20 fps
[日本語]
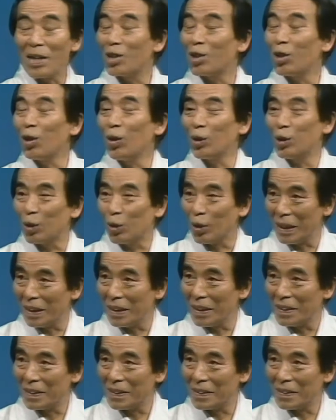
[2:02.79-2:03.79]
蝶々なん
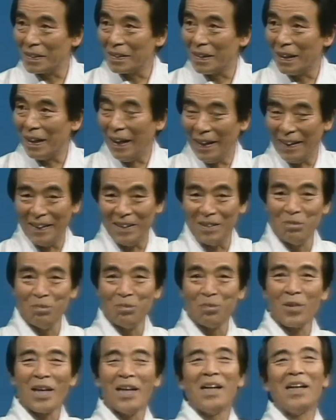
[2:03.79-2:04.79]
ですは
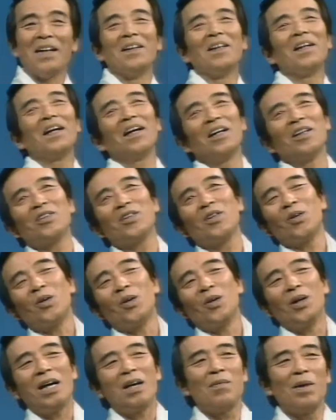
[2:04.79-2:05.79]
いでそ
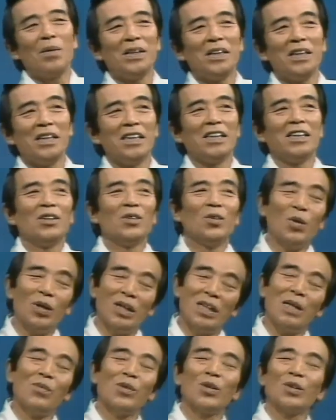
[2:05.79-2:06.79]
の奄美の
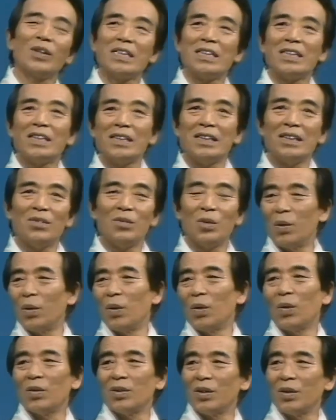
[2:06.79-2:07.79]
若者たち
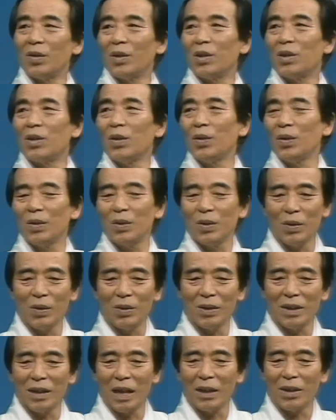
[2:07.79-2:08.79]
をその
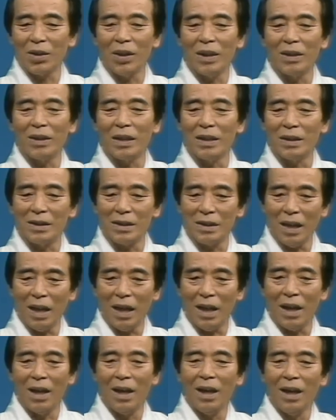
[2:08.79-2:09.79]
蝶々に例えてです
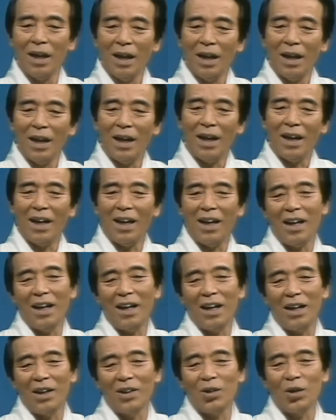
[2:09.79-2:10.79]
ね、
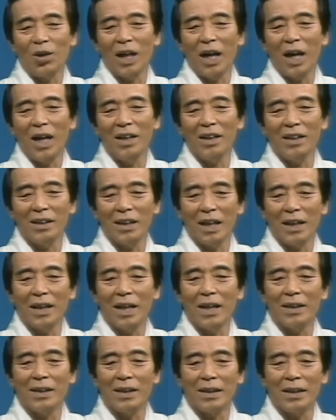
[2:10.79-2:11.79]
えー、都会に出
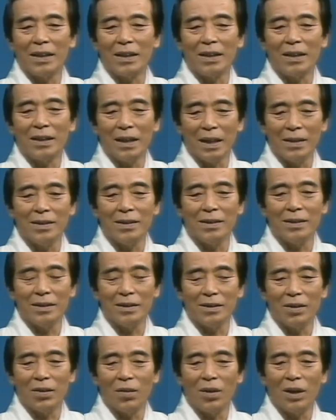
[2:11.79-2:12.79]
ていって
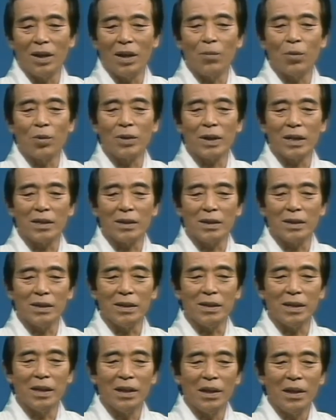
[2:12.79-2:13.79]
るこう若者たち
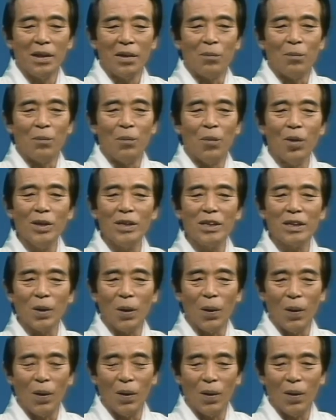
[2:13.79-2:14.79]
にもう一
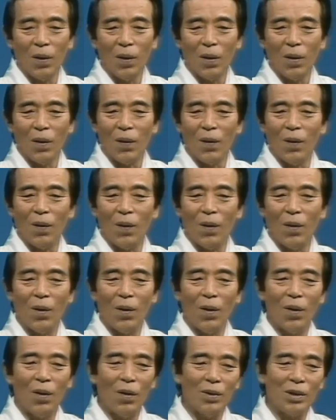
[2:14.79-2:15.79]
度、
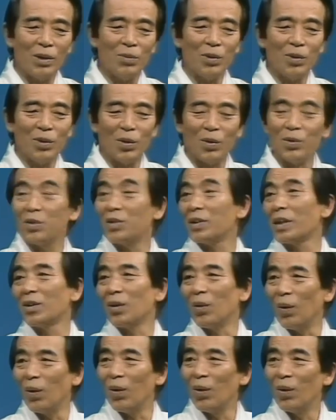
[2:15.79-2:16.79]
う自分のふるさ
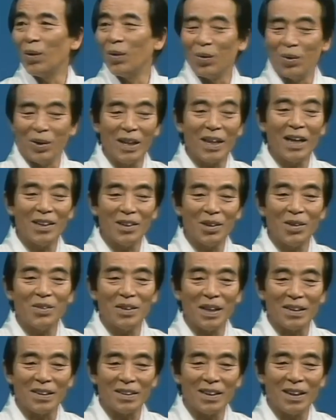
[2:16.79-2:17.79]
とを振り返っておくれ